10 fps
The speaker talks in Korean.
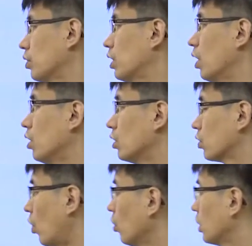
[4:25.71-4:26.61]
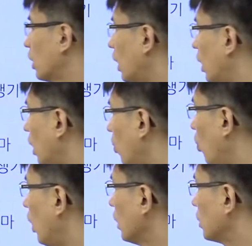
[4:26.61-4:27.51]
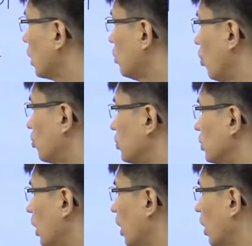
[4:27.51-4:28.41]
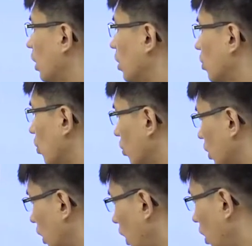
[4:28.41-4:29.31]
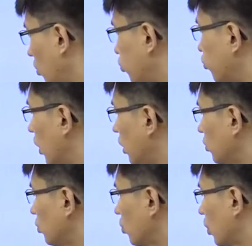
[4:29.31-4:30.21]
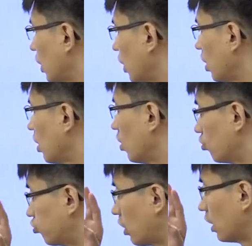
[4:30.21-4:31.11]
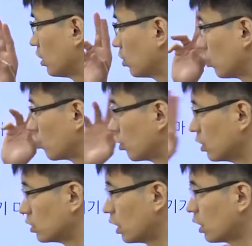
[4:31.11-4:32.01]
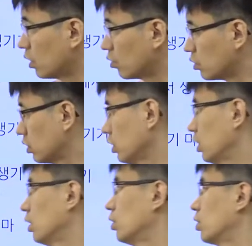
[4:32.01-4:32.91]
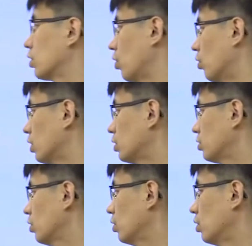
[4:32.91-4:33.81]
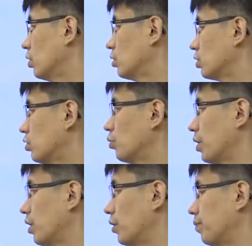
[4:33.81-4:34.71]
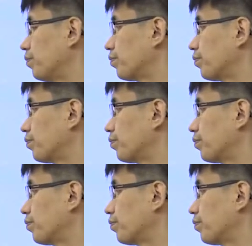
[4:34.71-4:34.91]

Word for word: 그러니까 경기가 호황일 때는 없는데 경기가 불황으로 이렇게 불황인 경우에는 생기는 것이 경기적 실업이에요.